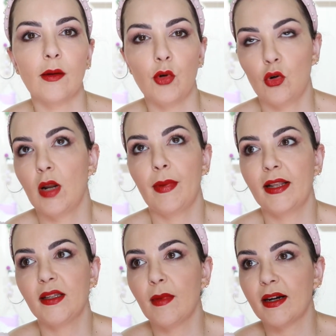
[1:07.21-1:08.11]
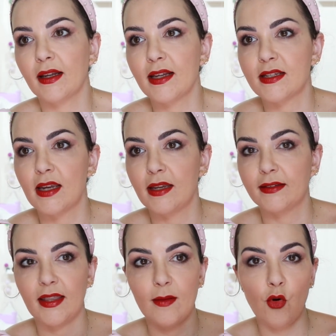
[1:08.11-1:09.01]
bueno, la paleta Marrakech
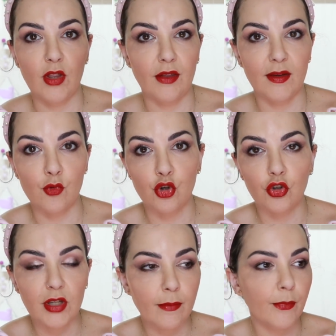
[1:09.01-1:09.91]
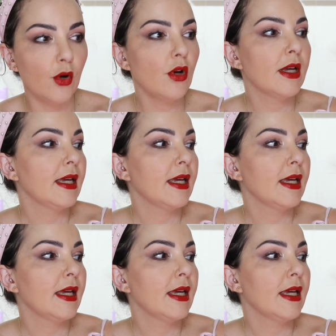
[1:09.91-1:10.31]
está de moda hace mucho tiempo